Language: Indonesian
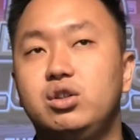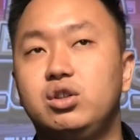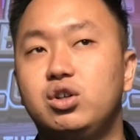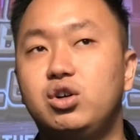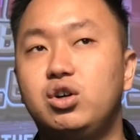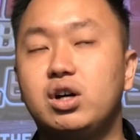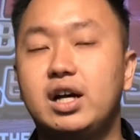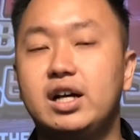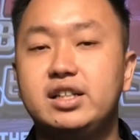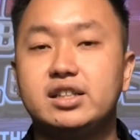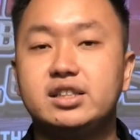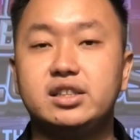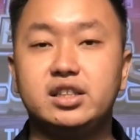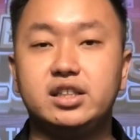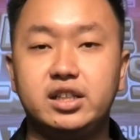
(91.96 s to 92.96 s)
Untuk
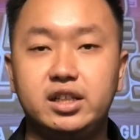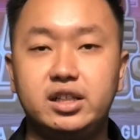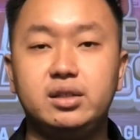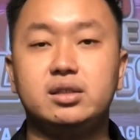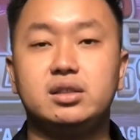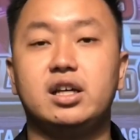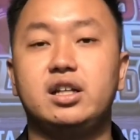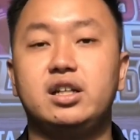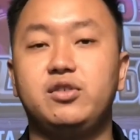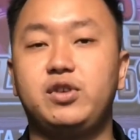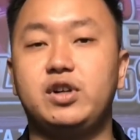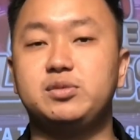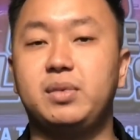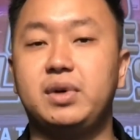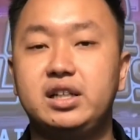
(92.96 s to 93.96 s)
hadiah sendiri dari
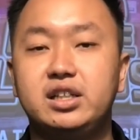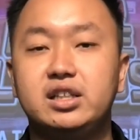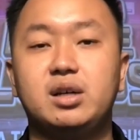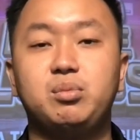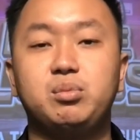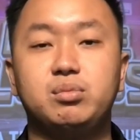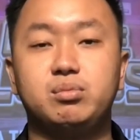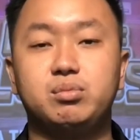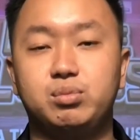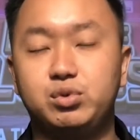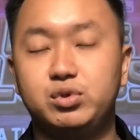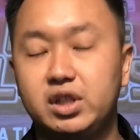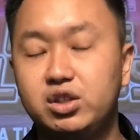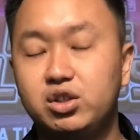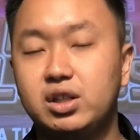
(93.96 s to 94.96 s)
Fresh Money kita
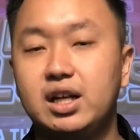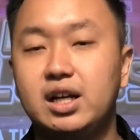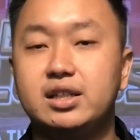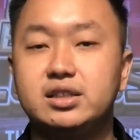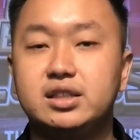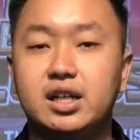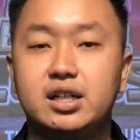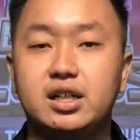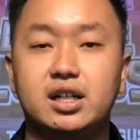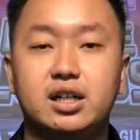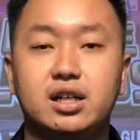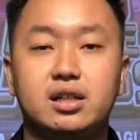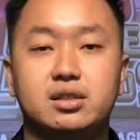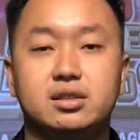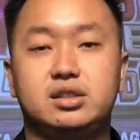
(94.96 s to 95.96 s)
mempunyai total hadiah adalah